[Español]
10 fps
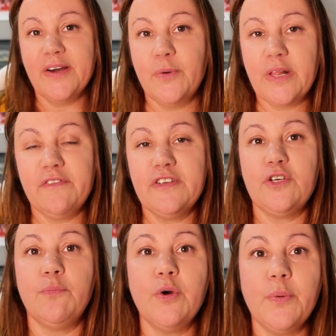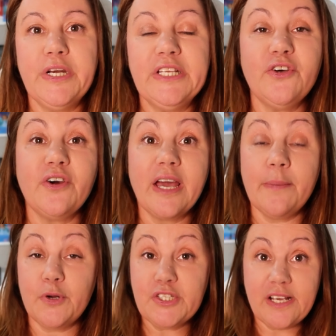un edificio muy bonito
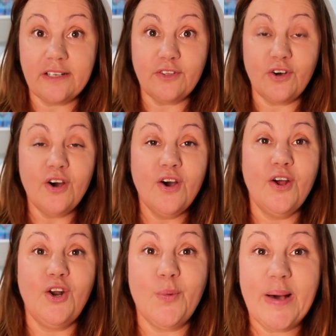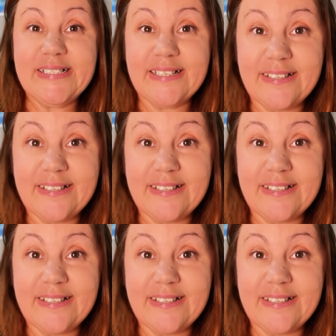que por cierto lo vas